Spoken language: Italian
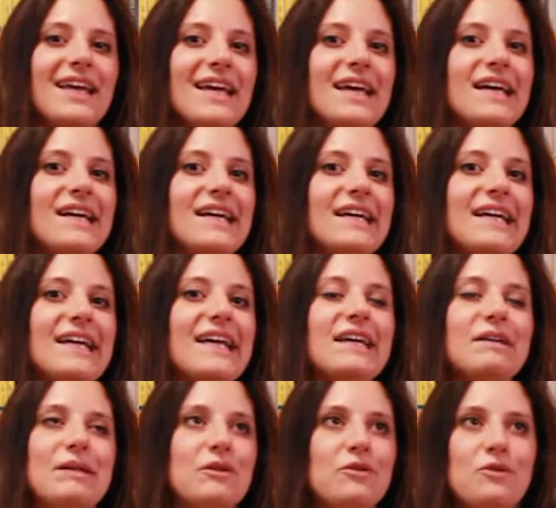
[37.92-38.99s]
Eh,
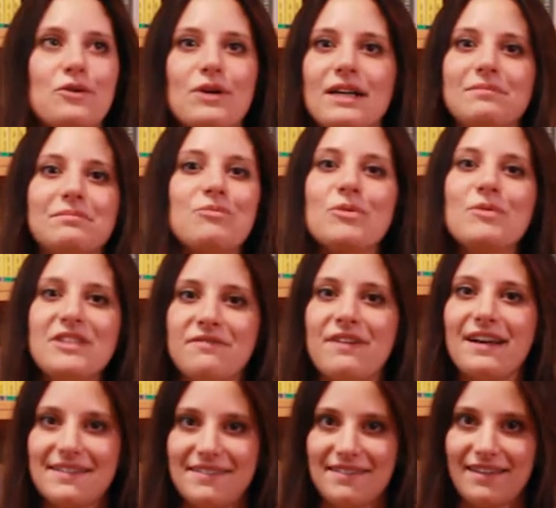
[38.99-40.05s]
e ancora, come si
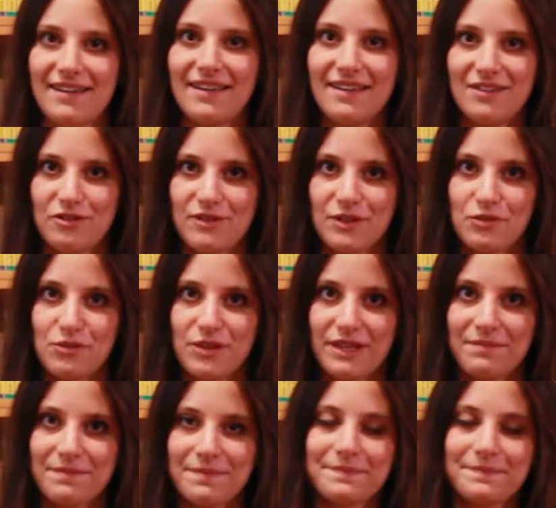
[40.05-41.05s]
fa a essere innovatori?